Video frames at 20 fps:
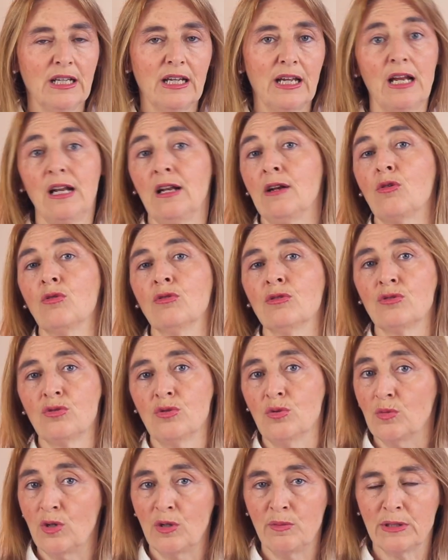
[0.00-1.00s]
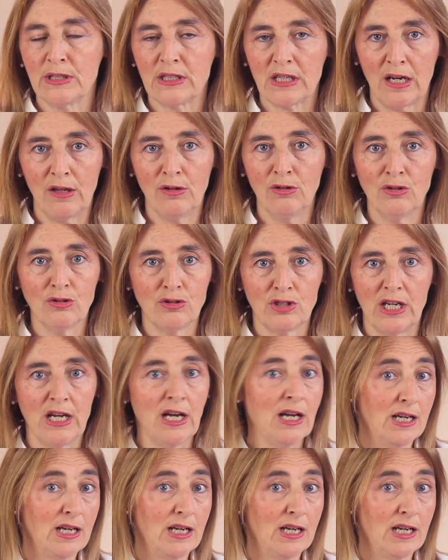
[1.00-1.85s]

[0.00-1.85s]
el consumo de pescado no sea